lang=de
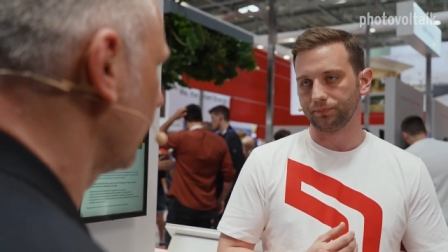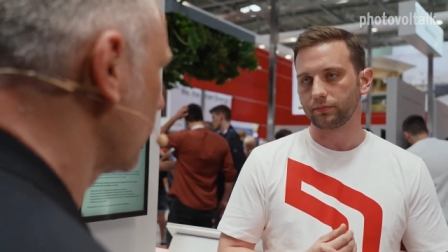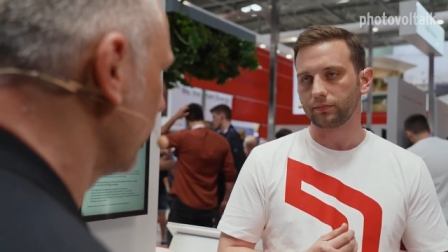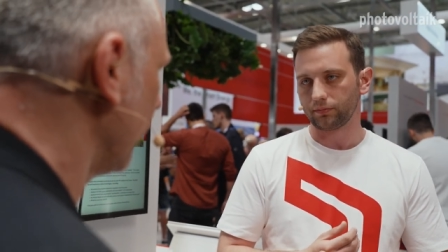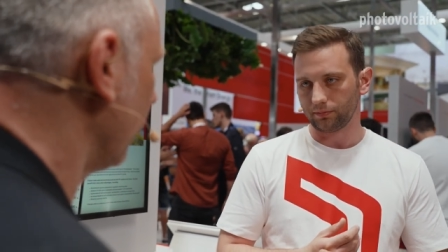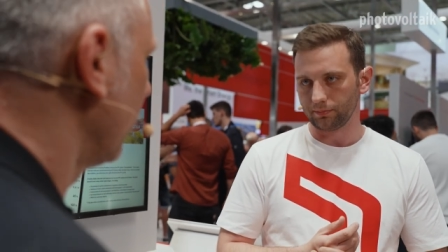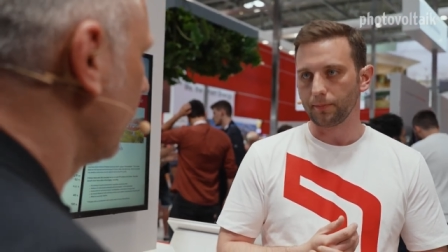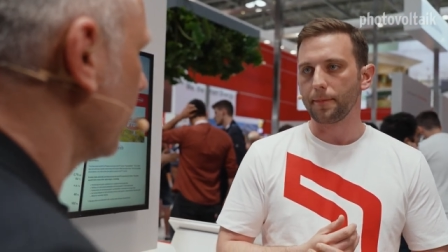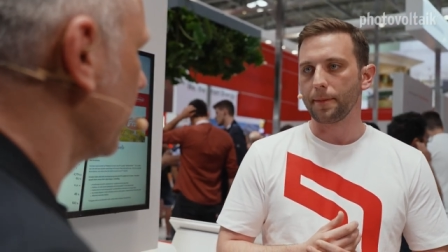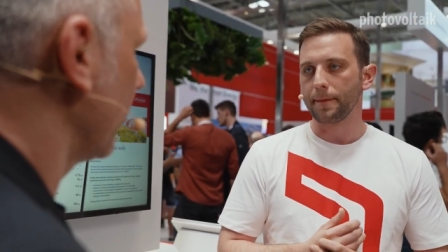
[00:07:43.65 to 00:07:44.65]
Super.
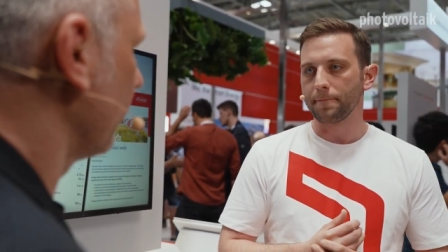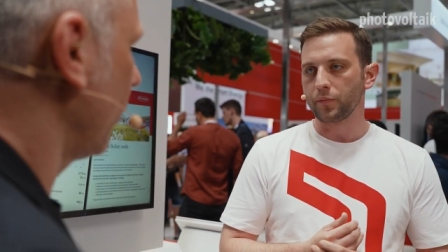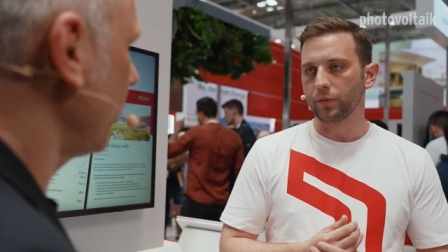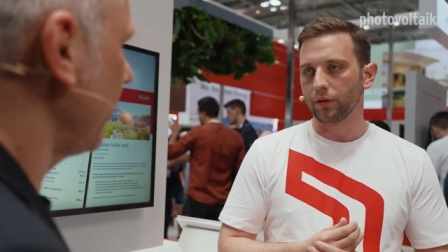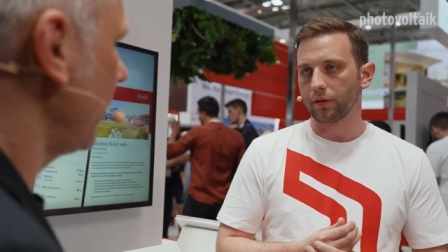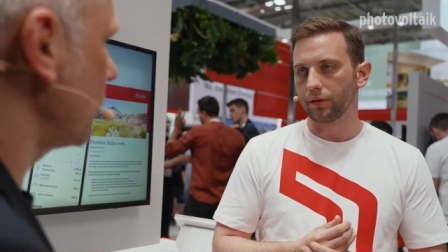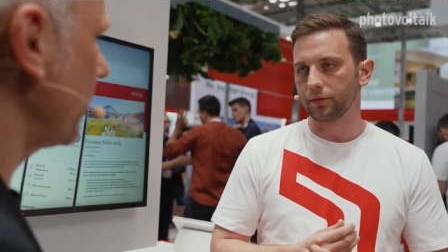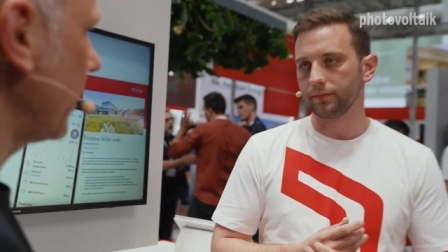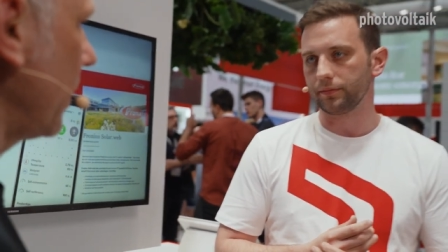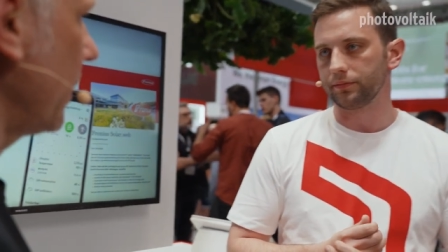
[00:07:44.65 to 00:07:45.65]
Und äh,
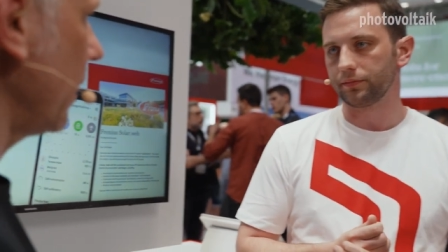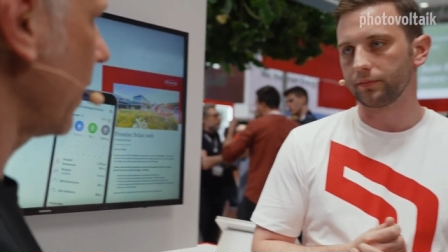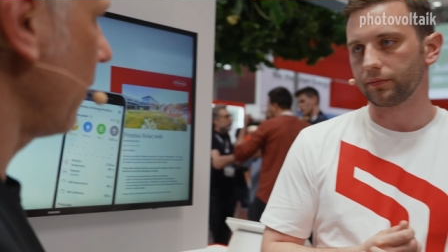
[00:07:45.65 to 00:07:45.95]
Flottenmanagement klingt nach